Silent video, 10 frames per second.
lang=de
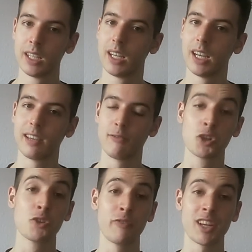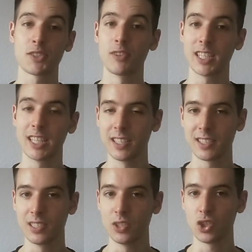Ich würde schon fast so weit gehen, dass
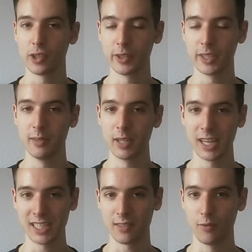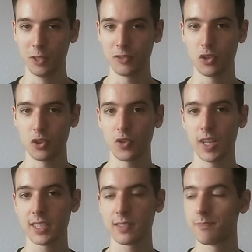die Störung hier bereits gewonnen ist für Schwarz.